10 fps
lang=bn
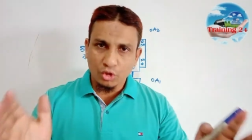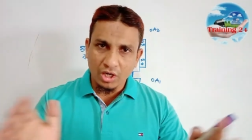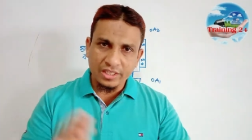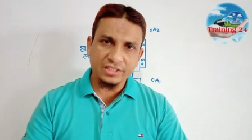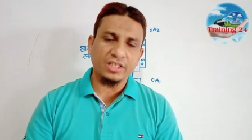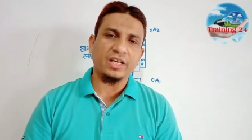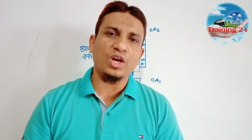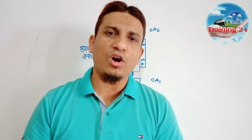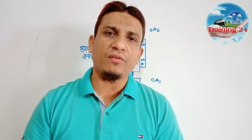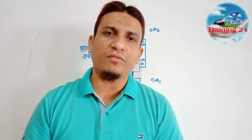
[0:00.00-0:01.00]
ডল
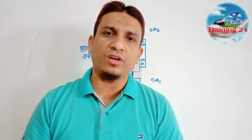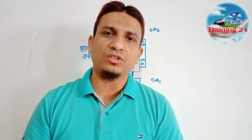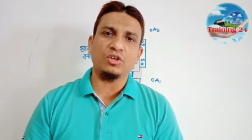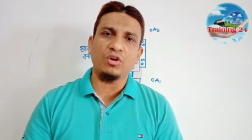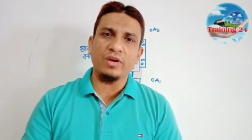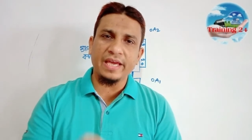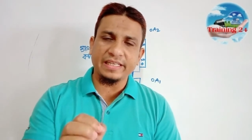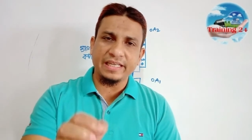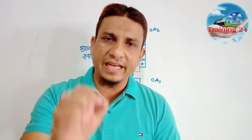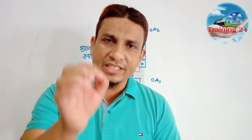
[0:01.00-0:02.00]
স্টারকে অফ করার জন্য
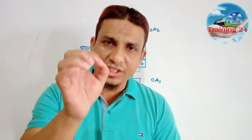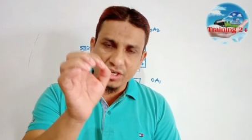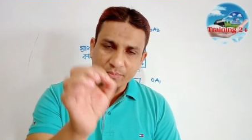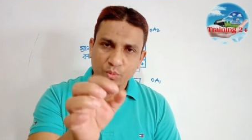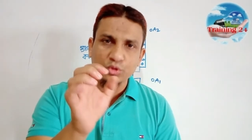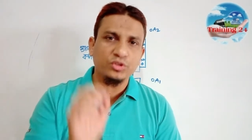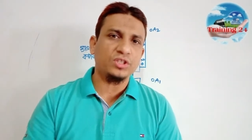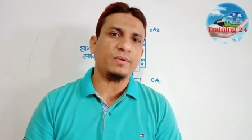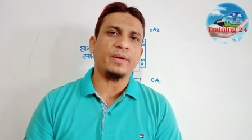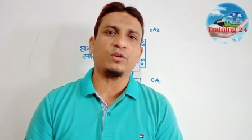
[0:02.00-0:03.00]
একটি স্টপ পুশ
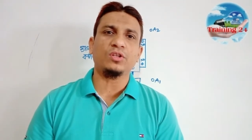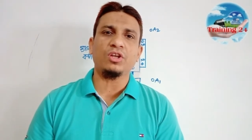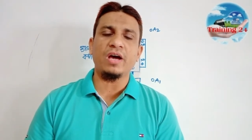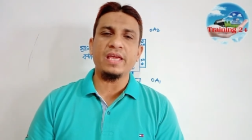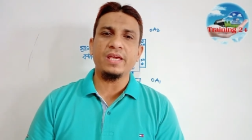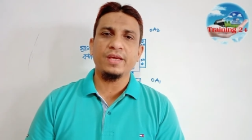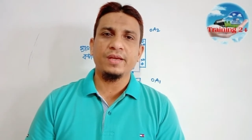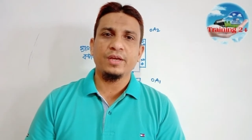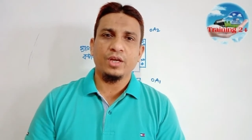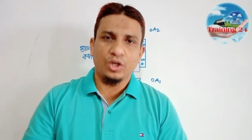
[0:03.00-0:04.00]
সুইচ ব্যবহার করতে হয়
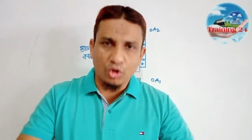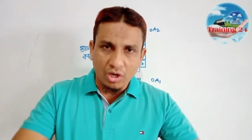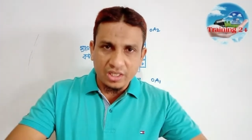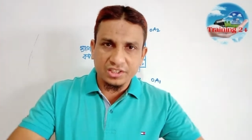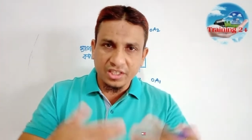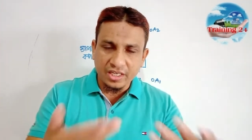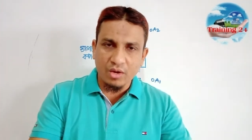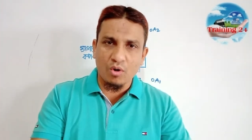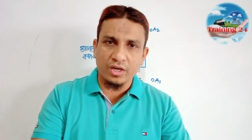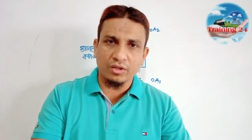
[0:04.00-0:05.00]
ডল
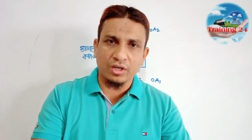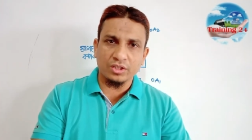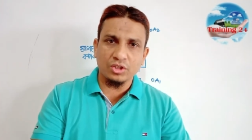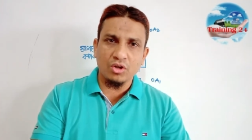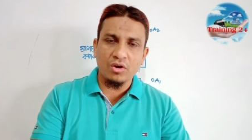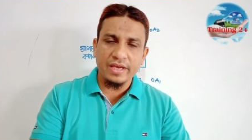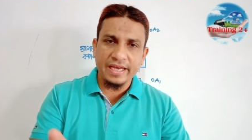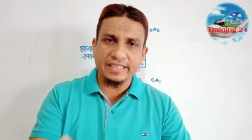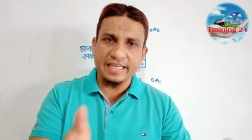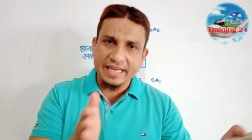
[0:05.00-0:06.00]
স্টারকে অন করার জন্য
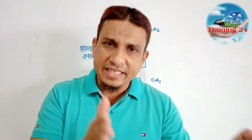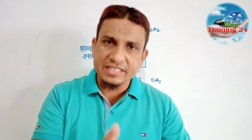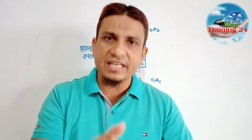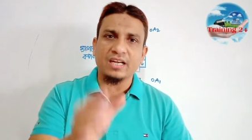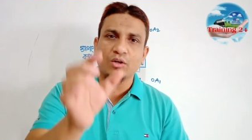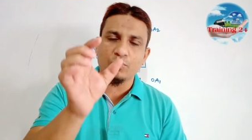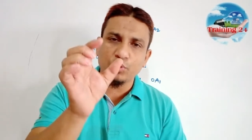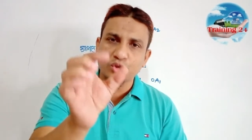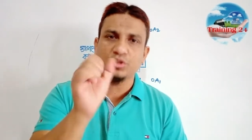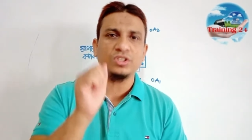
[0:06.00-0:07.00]
একটি স্টার্ট
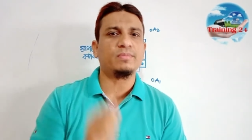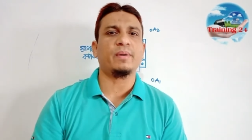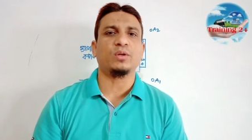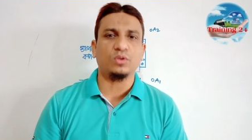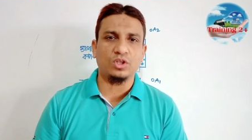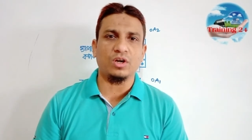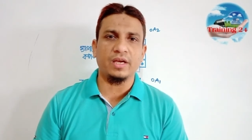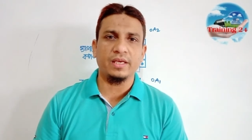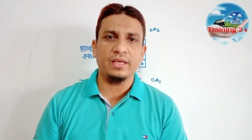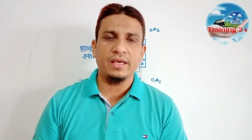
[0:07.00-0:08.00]
পুশ সুইচ ব্যবহার করতে
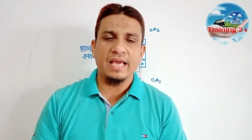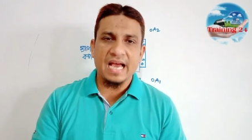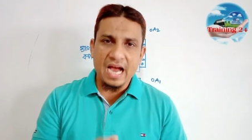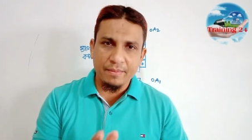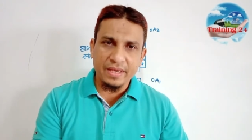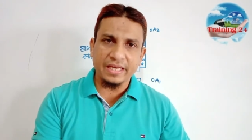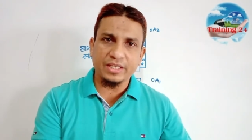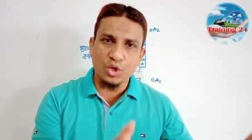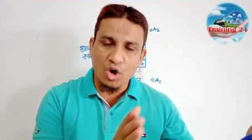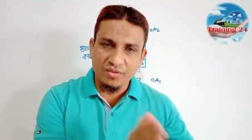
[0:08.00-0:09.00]
হয় আমি
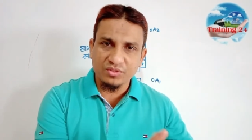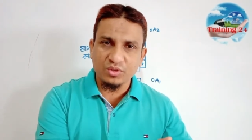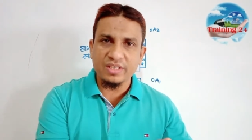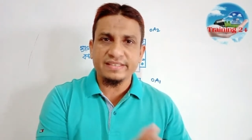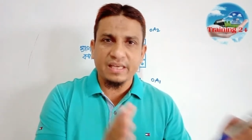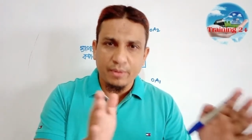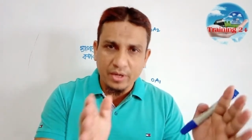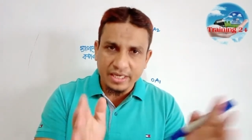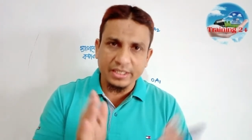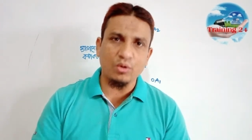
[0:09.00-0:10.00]
একটি অফ সুইচ
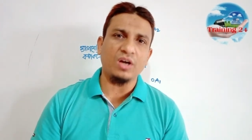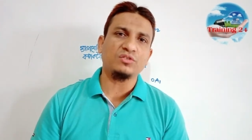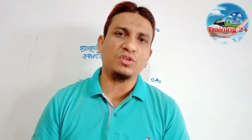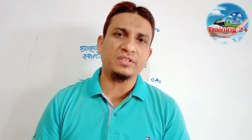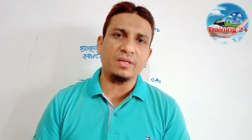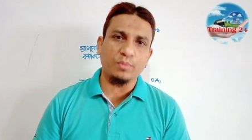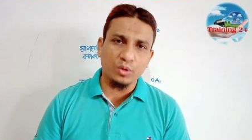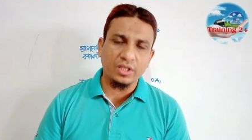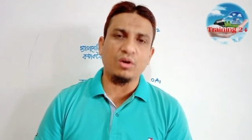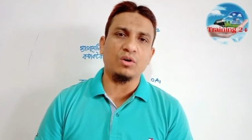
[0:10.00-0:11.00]
এবং একটি অন সুইচের
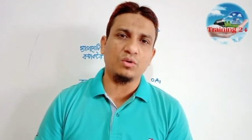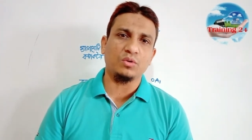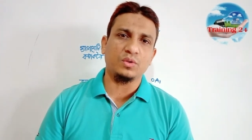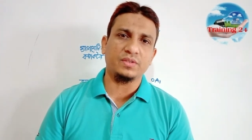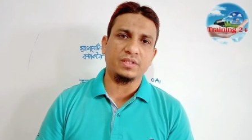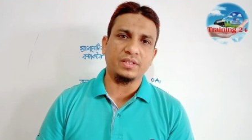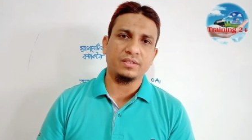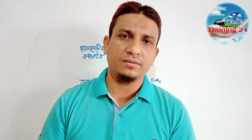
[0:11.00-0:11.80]
প্রতীক অঙ্কন করছি